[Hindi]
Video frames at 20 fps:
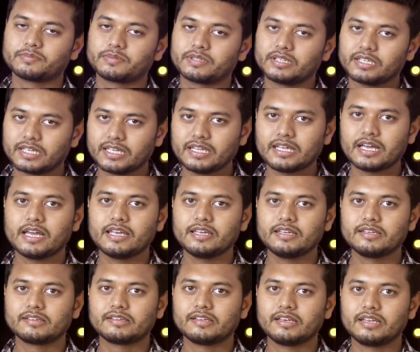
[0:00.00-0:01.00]
जबकि नहीं
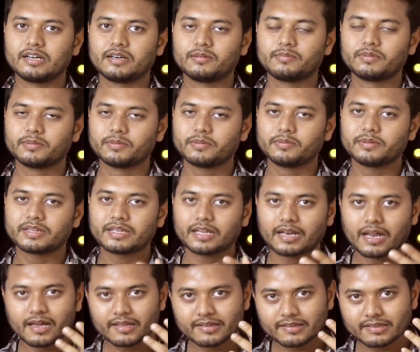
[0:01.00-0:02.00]
आई इसलिए हम अभी भी
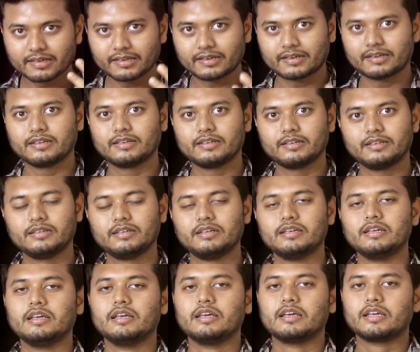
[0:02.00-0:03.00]
तलाश कर रहे
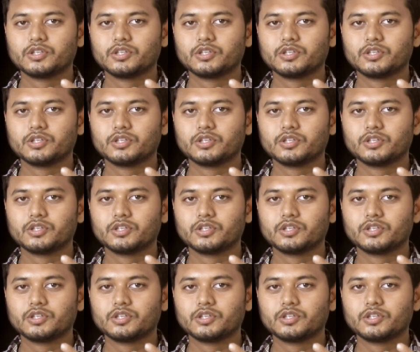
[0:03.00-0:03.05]
हैं